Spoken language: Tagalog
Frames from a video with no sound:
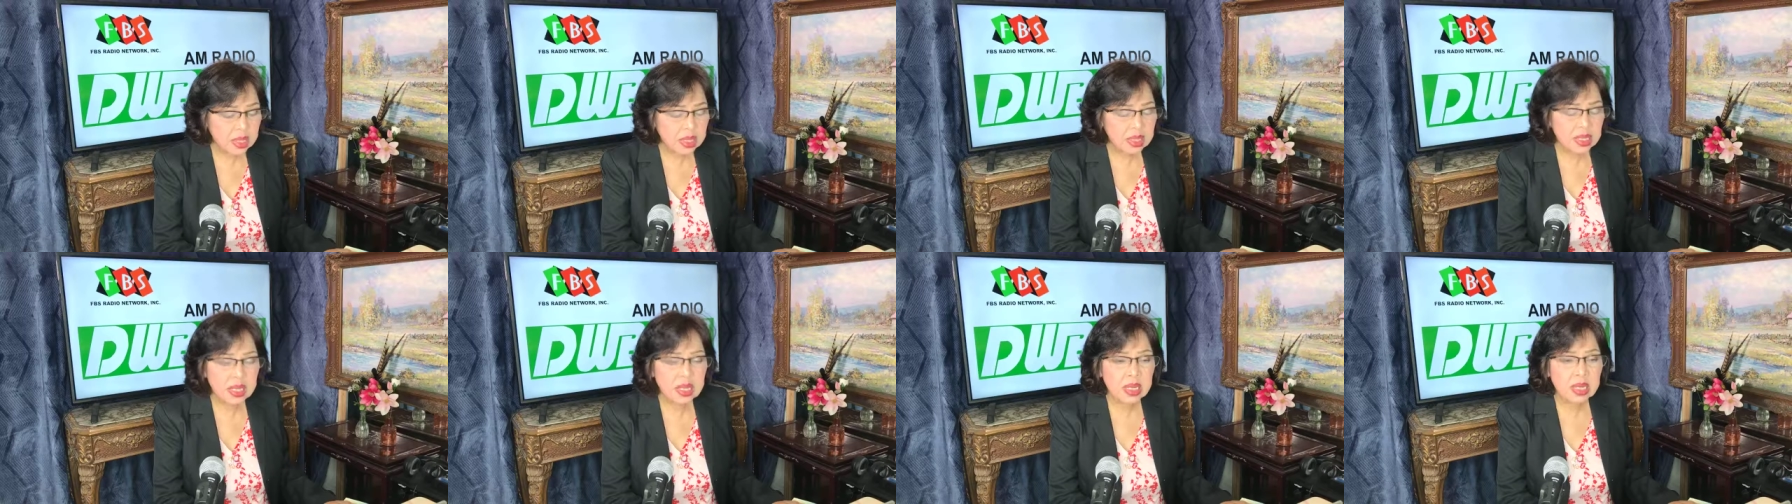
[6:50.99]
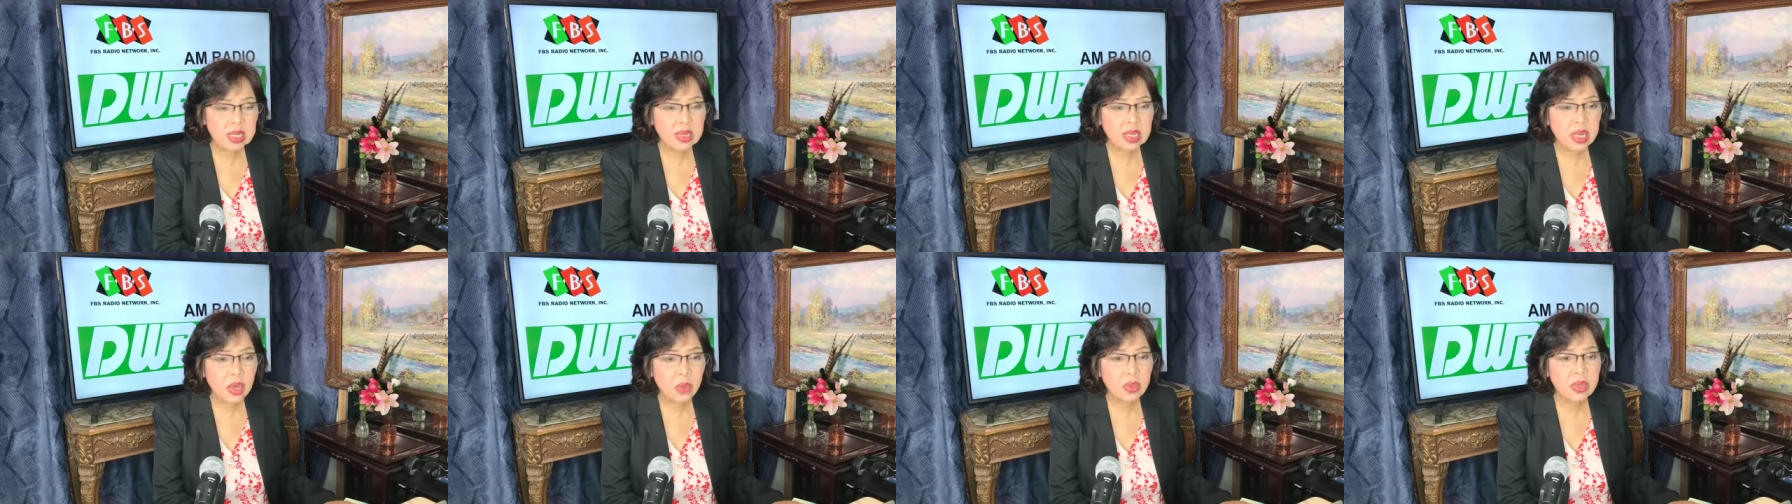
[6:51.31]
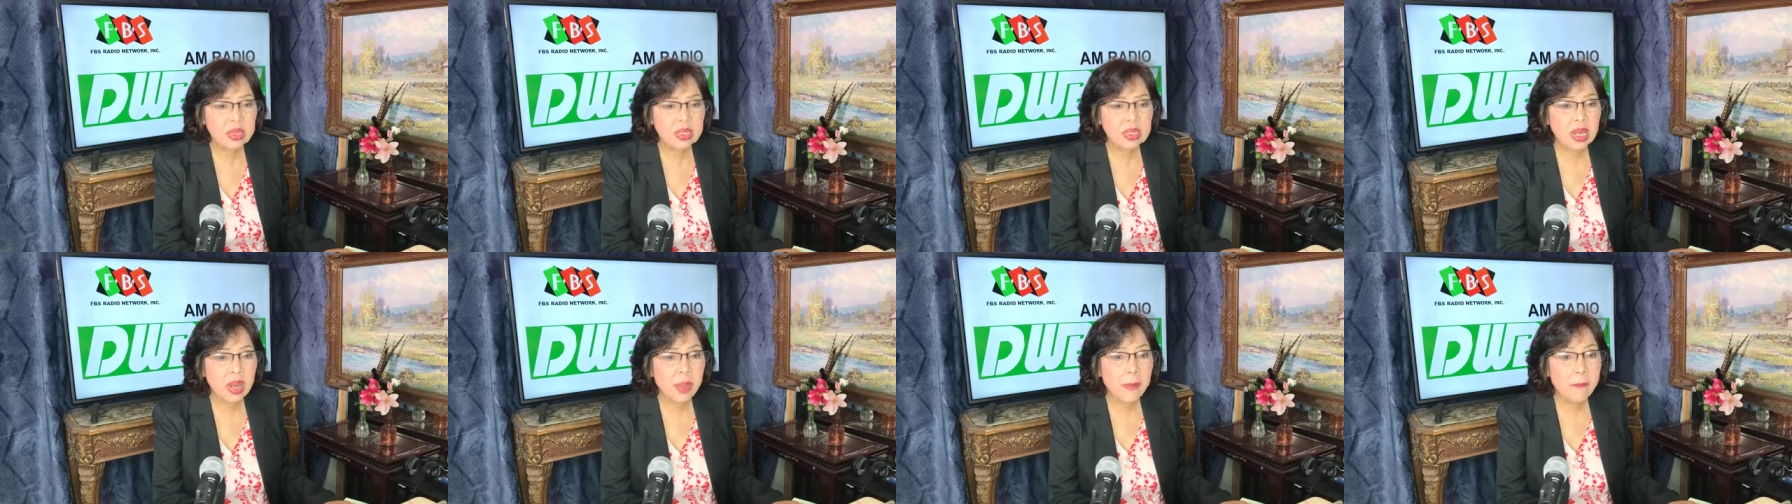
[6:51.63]

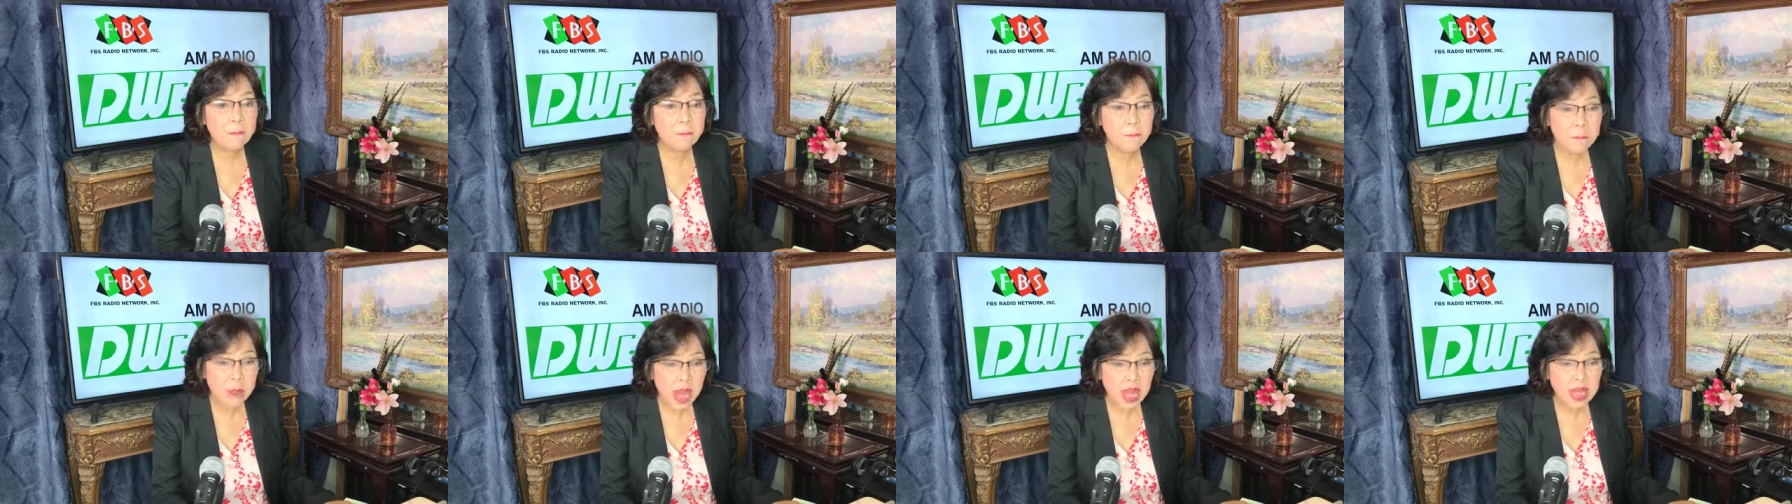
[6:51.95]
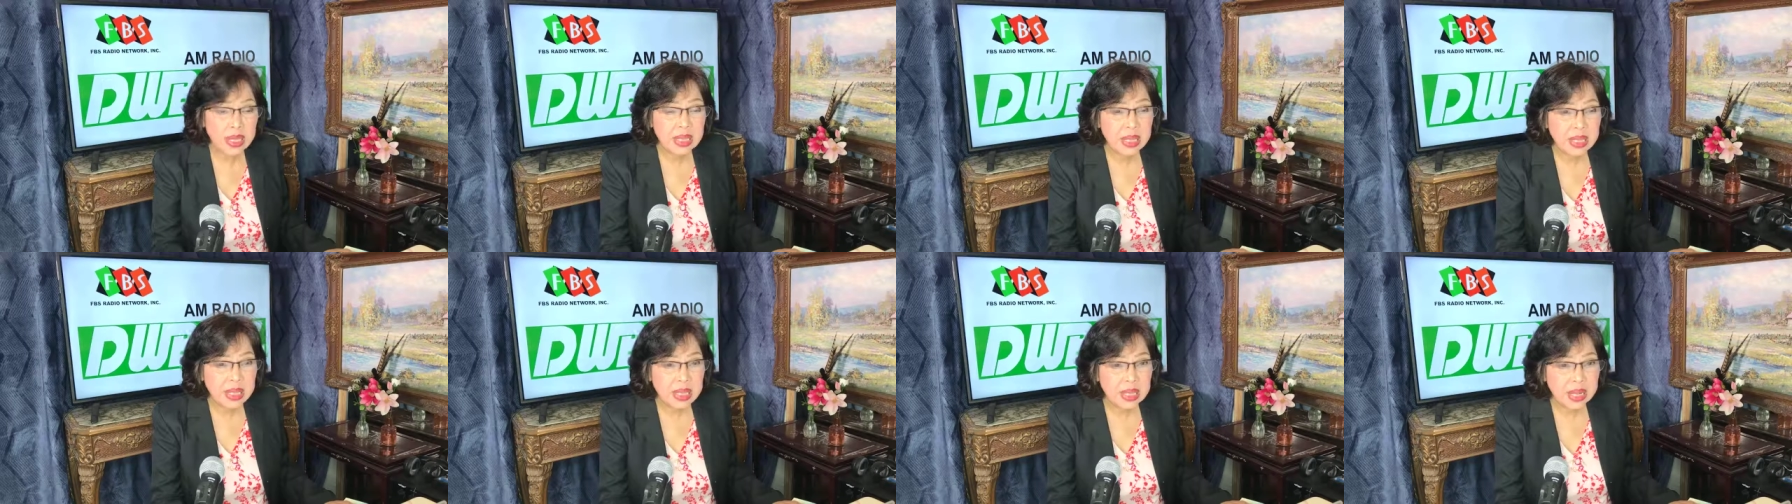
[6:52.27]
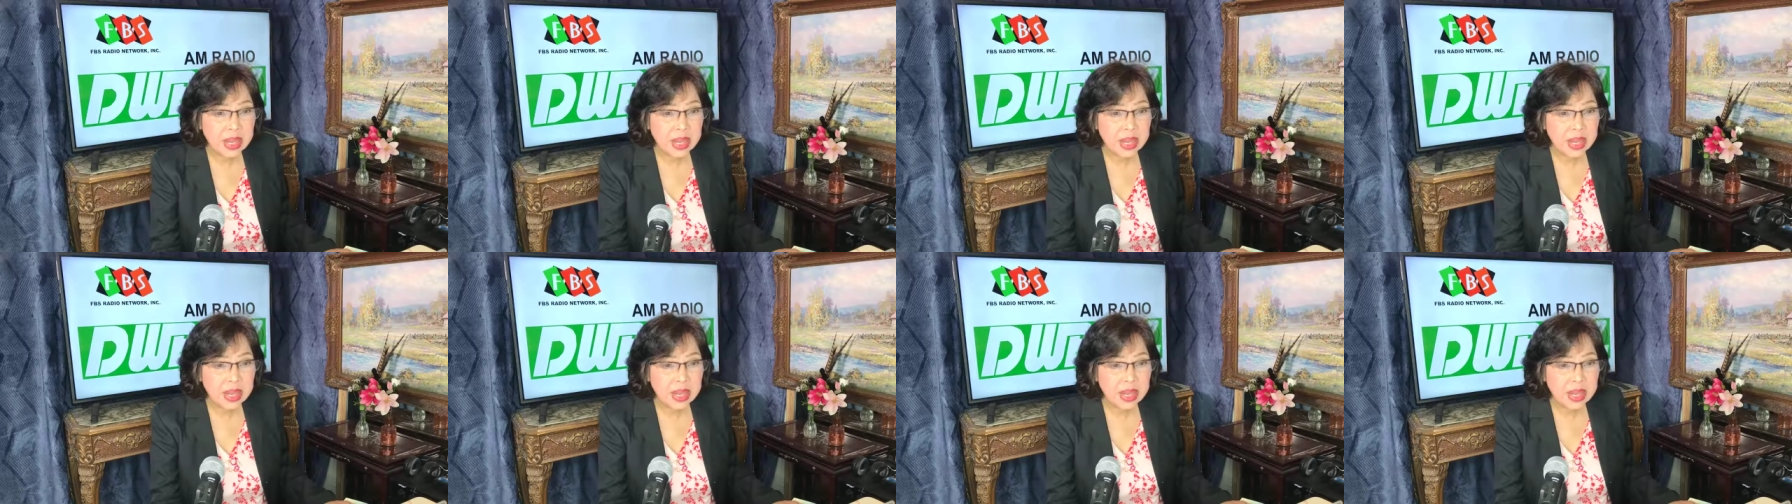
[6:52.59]
Tinatawag silang body